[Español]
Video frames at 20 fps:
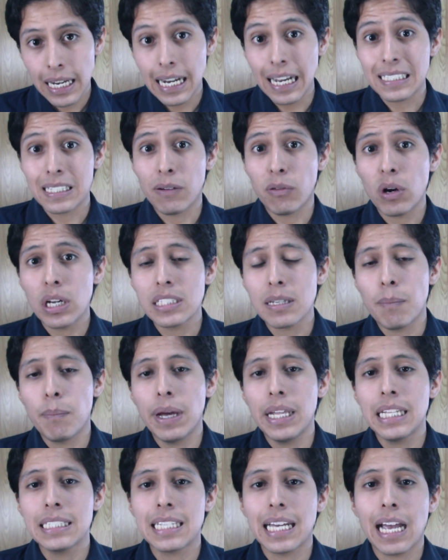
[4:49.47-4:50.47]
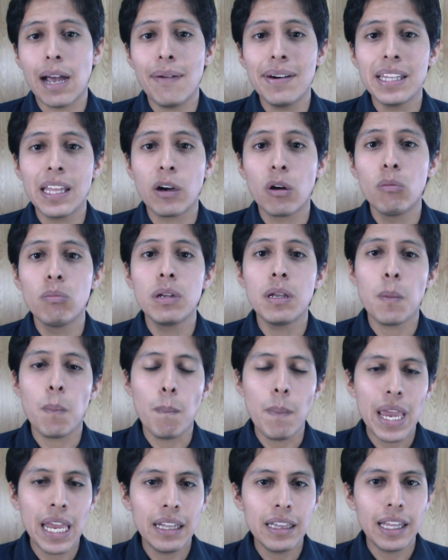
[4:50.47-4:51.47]
Las Afores apenas acaban de cumplir
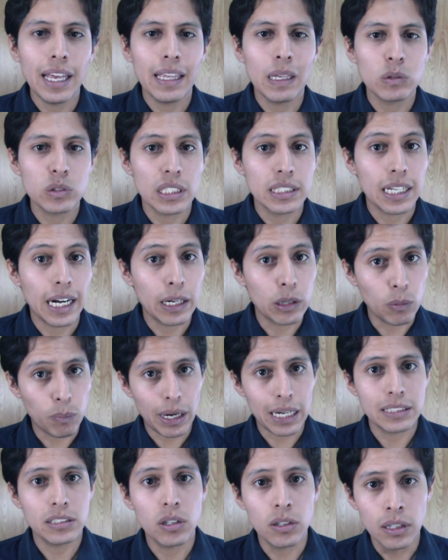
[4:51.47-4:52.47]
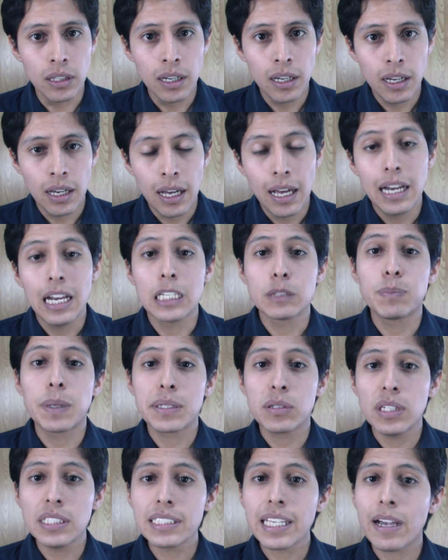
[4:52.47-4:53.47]
20 años de entrar en operación. Las
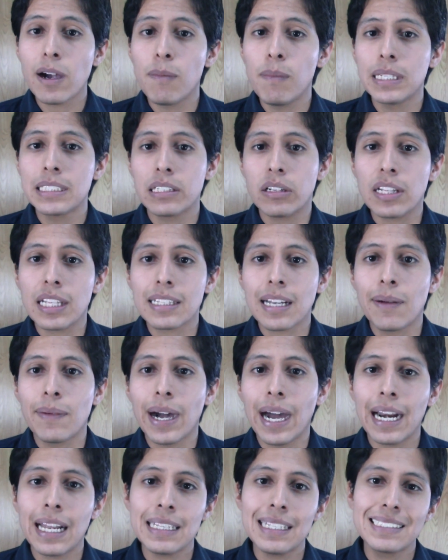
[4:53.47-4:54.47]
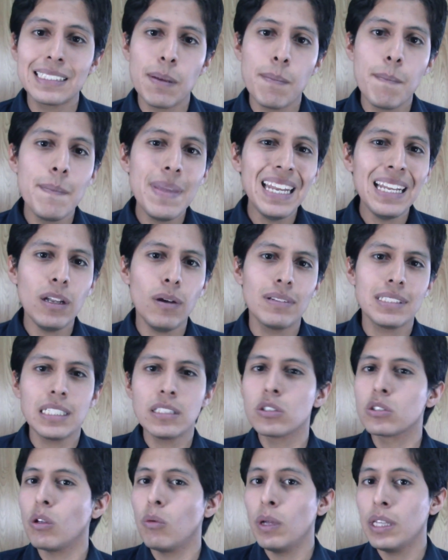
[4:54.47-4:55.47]
personas que comenzaron a trabajar antes de
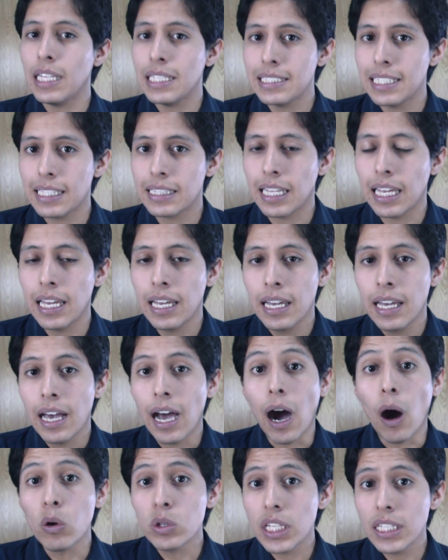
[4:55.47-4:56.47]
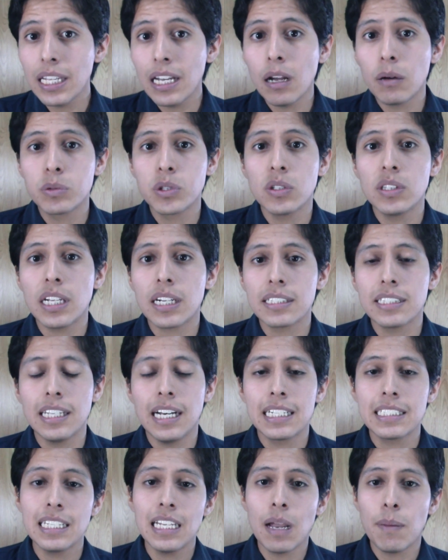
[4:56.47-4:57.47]
1997 aún tienen la opción de
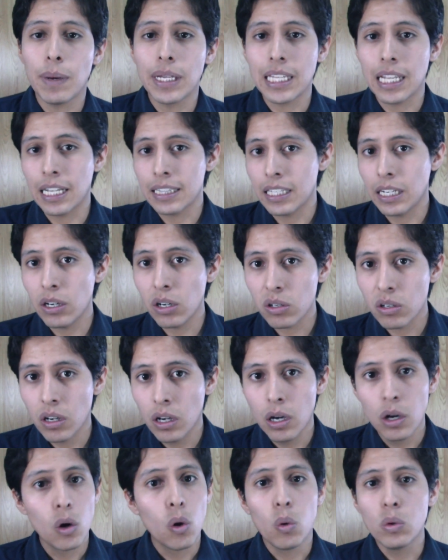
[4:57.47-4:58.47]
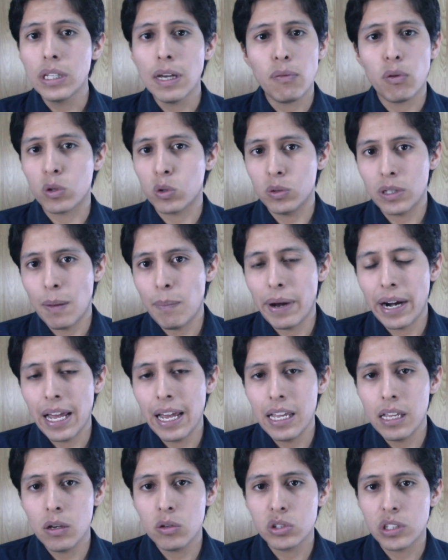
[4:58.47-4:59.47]
retirarse de la manera anterior. Una fortuna
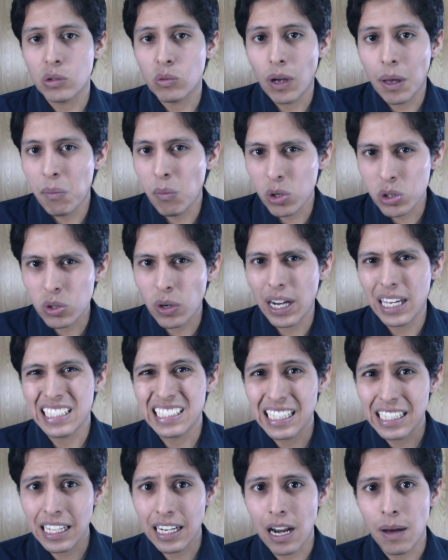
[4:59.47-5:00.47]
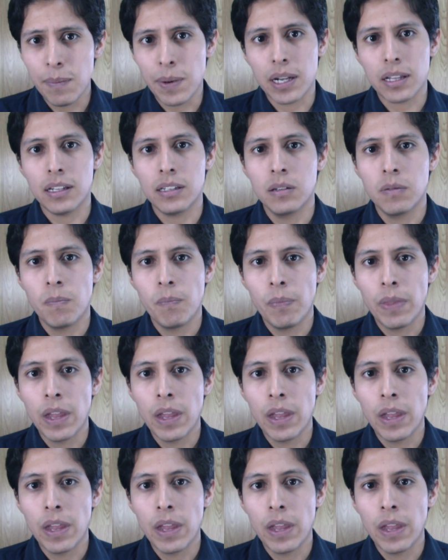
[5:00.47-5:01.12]
para ellos y no hay mucho que decidir, la verdad.